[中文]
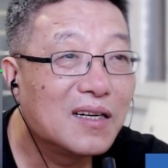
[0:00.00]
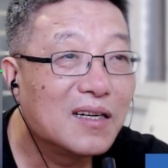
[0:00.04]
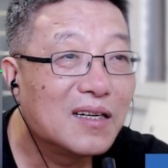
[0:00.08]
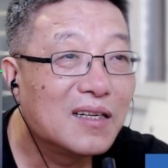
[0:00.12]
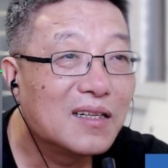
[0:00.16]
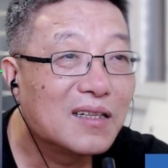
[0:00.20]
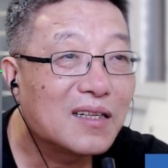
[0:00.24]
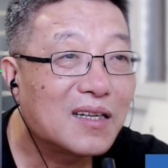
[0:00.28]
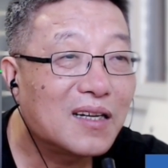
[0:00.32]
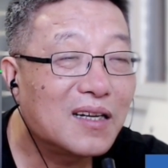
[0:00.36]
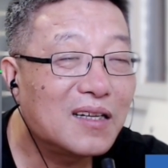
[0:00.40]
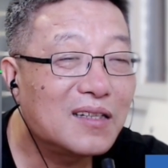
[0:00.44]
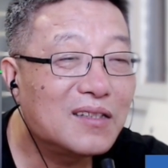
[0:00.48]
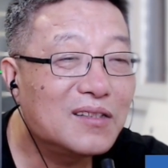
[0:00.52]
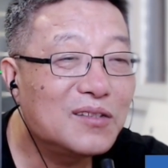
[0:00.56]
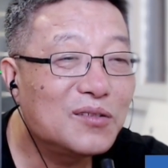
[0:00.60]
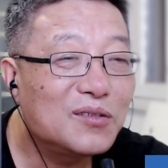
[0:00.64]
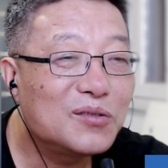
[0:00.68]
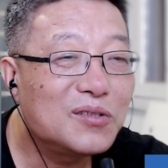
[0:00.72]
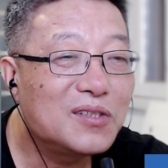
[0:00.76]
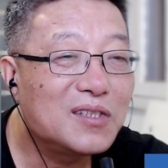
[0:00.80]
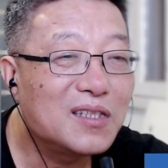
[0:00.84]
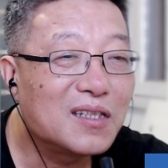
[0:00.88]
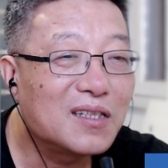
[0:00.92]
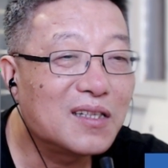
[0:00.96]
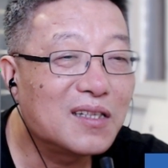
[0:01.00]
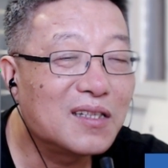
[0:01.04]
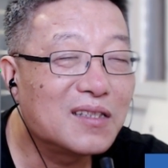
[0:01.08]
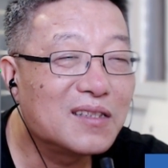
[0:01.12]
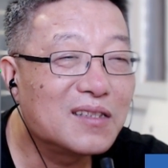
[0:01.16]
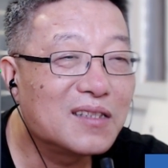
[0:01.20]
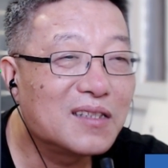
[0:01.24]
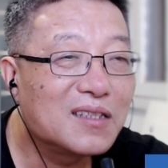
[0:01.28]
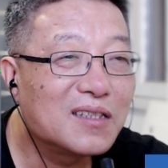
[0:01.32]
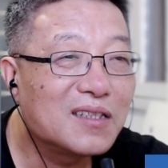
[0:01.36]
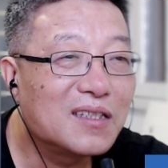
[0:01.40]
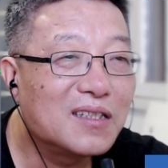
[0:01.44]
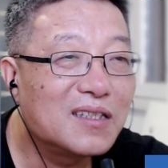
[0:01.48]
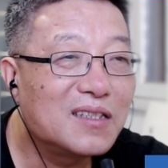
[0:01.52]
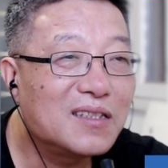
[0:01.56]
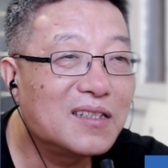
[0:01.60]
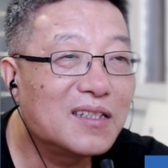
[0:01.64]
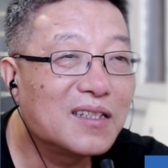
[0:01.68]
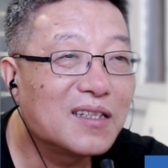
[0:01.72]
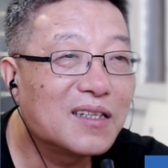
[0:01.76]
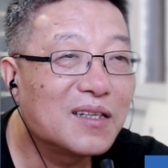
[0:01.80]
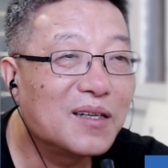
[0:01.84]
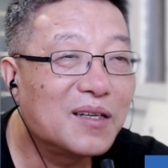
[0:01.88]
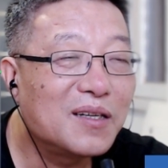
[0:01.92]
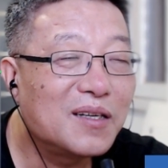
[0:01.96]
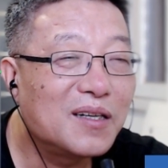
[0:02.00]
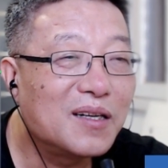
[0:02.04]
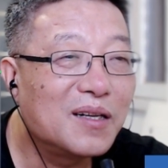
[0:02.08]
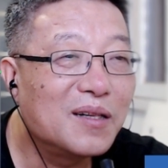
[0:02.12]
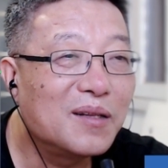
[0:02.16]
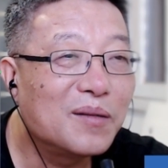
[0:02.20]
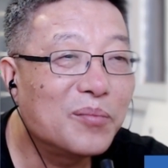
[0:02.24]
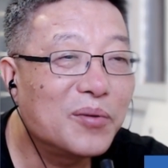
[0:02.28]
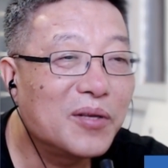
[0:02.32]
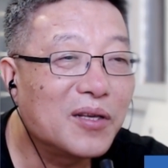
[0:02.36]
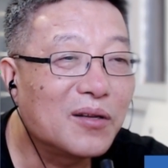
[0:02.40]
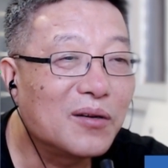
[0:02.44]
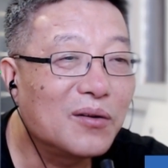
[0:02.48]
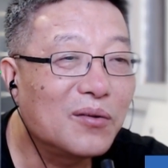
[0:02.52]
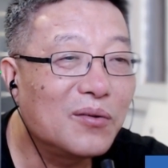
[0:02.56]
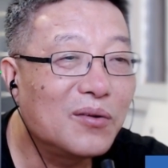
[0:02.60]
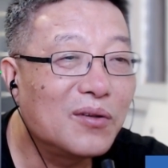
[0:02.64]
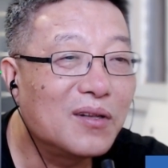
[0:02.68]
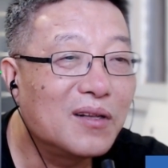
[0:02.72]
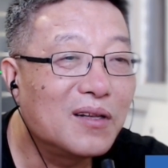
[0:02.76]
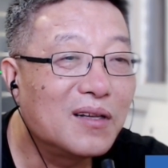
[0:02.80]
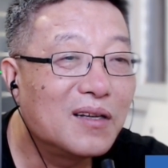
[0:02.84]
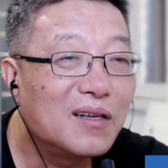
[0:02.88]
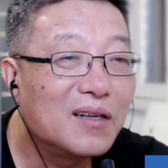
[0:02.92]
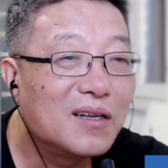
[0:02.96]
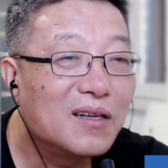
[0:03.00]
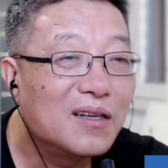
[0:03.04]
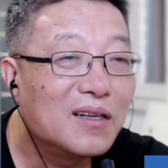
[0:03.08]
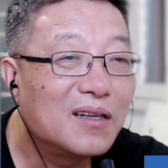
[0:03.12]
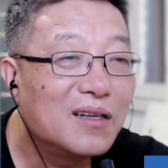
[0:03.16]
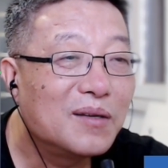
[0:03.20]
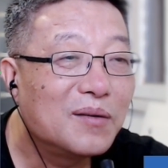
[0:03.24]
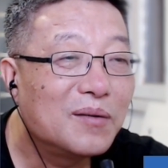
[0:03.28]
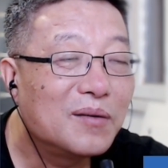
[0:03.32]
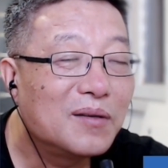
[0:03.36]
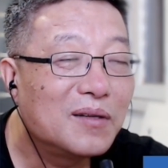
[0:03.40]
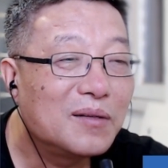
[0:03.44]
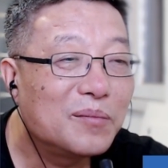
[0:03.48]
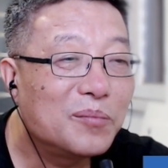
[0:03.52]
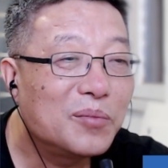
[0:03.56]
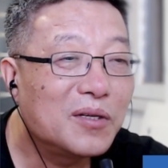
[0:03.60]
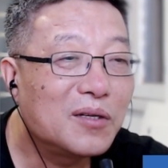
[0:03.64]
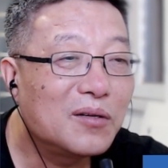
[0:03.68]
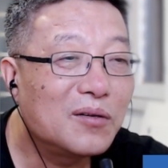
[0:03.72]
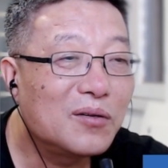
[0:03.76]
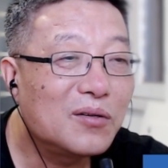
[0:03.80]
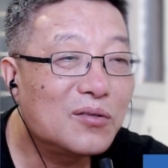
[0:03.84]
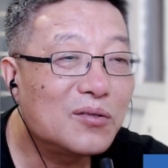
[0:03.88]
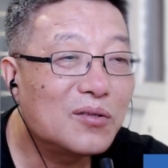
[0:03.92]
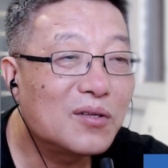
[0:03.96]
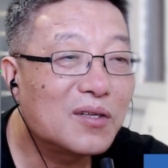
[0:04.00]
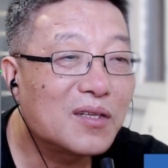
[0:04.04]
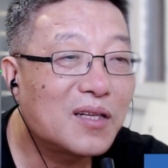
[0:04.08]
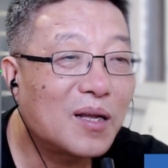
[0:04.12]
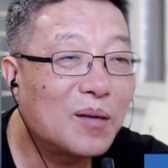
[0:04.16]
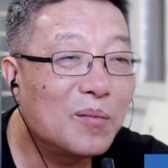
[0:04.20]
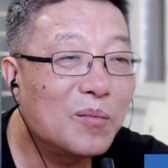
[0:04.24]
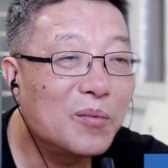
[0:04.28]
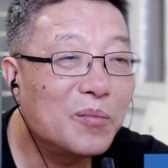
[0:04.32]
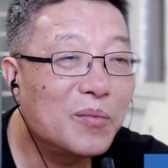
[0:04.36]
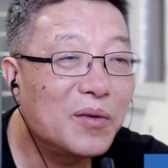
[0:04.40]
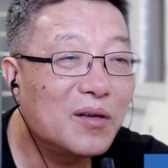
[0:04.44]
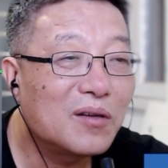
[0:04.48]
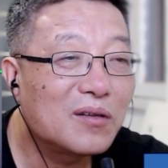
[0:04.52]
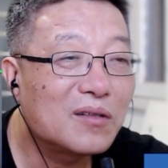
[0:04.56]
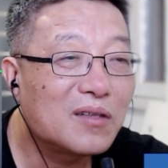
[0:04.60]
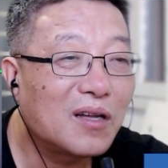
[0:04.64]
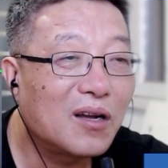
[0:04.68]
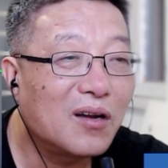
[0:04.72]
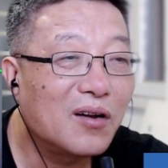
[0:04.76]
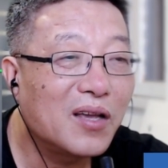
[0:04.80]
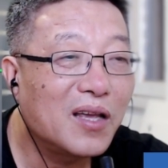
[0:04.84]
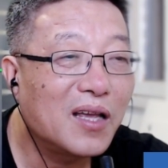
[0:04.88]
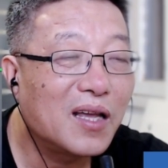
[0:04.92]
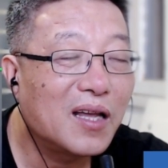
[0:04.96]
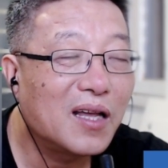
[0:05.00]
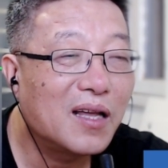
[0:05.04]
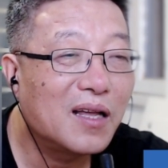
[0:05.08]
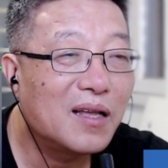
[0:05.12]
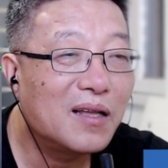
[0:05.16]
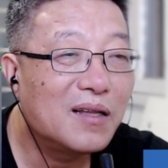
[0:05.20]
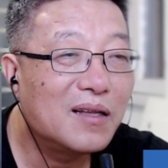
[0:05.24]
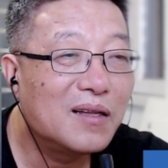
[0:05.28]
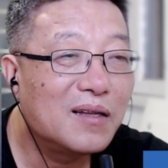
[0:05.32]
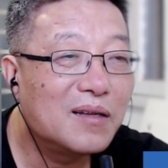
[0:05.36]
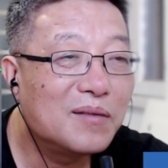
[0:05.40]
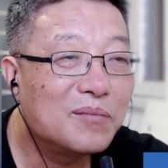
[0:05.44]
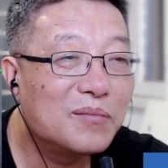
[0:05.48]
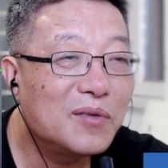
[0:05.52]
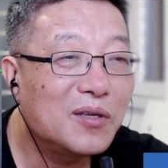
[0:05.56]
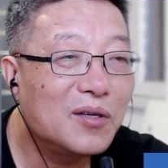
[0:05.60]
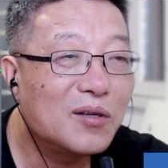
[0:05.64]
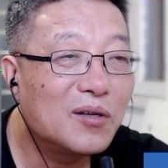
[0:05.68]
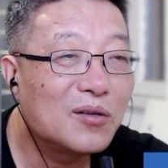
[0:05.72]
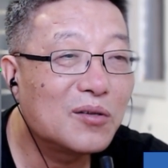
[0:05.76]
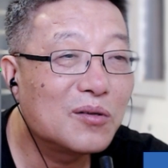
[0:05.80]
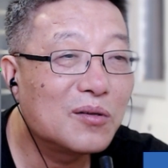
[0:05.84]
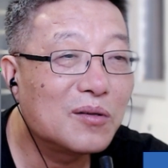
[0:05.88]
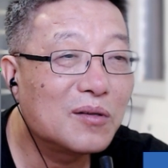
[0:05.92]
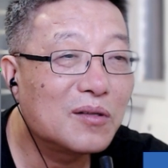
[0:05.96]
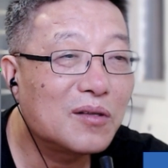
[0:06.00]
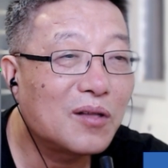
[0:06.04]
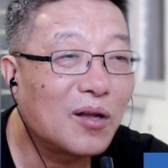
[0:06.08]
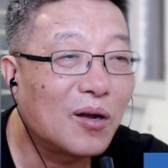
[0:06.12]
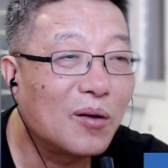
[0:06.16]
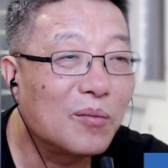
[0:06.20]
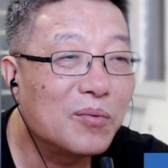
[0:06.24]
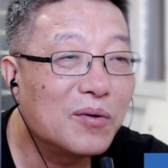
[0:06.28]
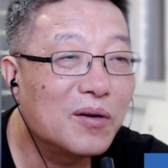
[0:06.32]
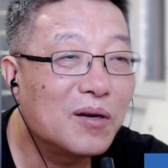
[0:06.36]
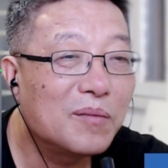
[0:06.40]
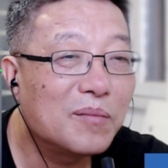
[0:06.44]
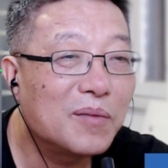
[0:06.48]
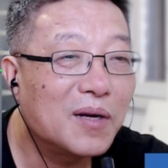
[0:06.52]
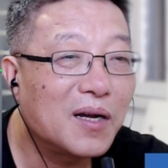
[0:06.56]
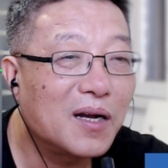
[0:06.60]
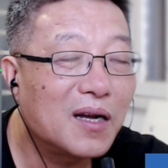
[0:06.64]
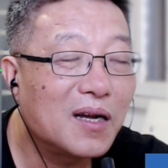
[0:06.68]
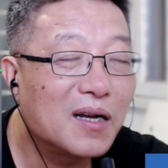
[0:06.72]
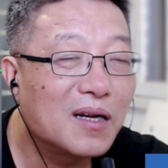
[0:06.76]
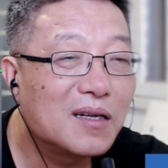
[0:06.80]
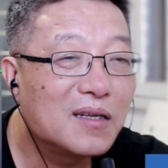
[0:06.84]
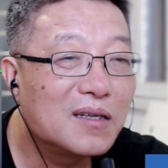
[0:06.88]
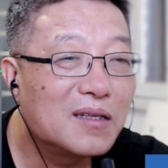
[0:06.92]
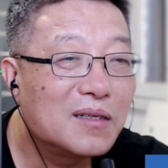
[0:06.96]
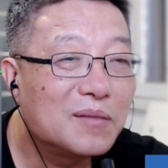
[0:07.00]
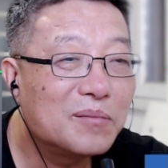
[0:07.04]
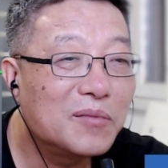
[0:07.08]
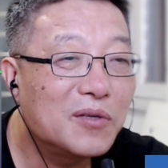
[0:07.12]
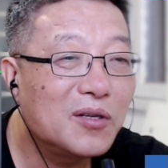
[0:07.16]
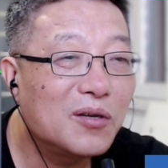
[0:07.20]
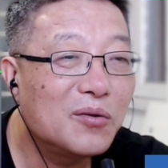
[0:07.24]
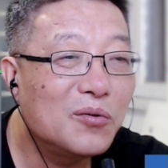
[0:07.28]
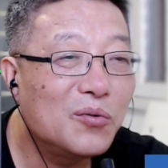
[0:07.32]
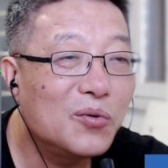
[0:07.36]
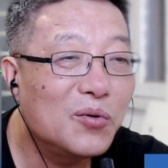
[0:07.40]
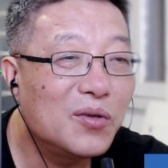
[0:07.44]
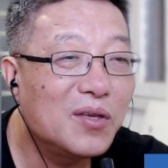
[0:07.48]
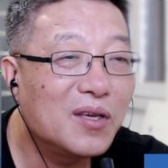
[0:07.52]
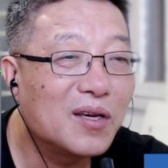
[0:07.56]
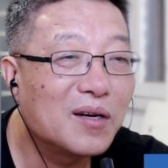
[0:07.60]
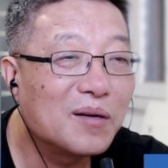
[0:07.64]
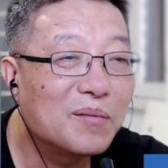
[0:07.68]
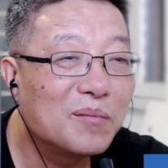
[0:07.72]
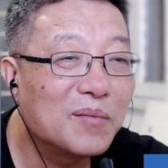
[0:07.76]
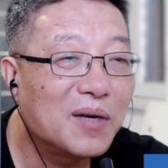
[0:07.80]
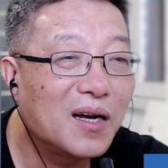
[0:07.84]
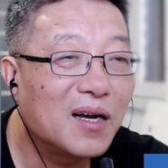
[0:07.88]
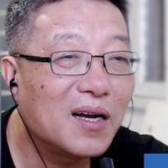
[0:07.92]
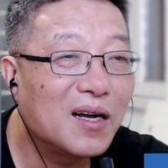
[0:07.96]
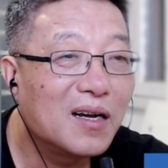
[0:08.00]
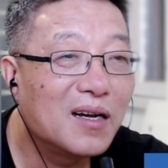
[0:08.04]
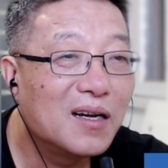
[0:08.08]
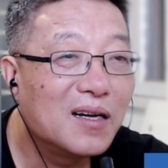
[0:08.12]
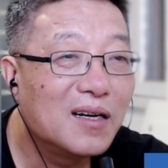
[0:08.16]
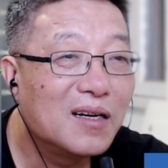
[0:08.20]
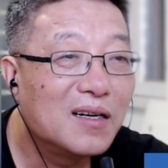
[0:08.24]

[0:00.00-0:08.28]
他就截了这个一些个人的评论，评论说他们没有导演，没有导播吗？没有运营吗？